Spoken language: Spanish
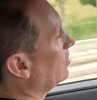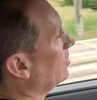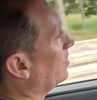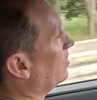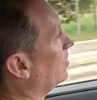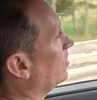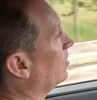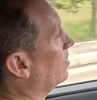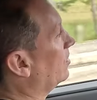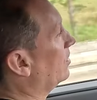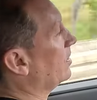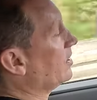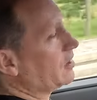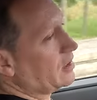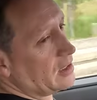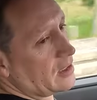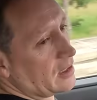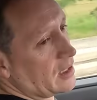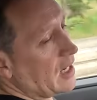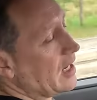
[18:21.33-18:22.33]
o
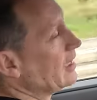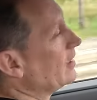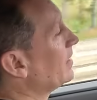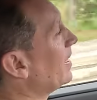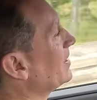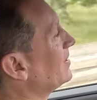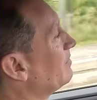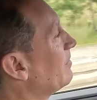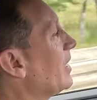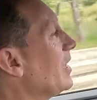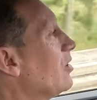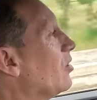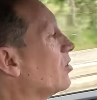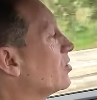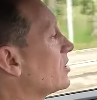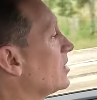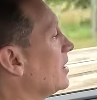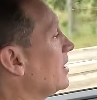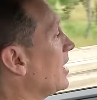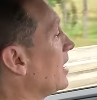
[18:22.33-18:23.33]
eh, altas
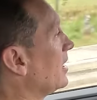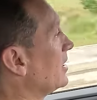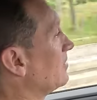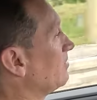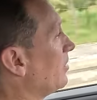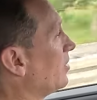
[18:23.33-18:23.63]
velocidades,